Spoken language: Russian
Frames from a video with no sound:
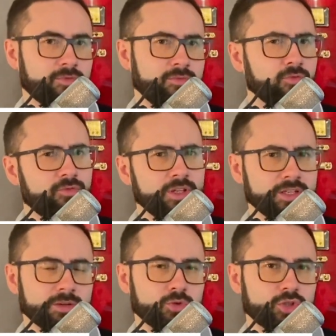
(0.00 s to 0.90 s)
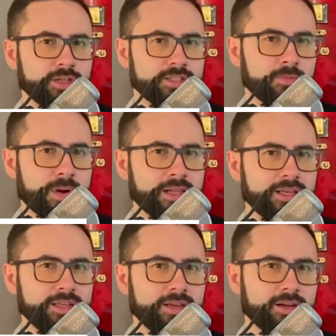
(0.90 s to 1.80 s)
Ну, фил это, можно сказать,
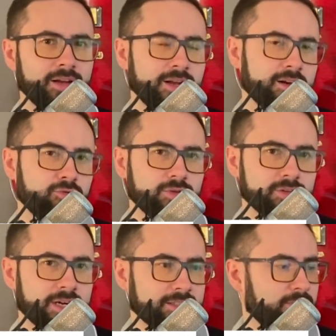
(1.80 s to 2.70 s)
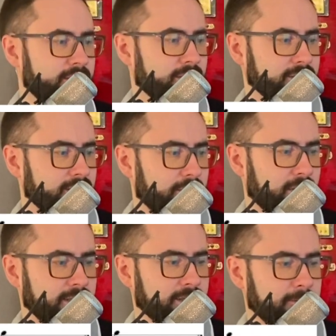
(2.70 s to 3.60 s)
заполнение, какое-то развитие,
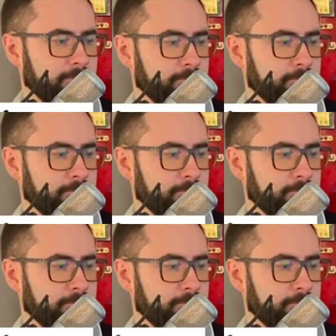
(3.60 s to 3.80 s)
разнообразие.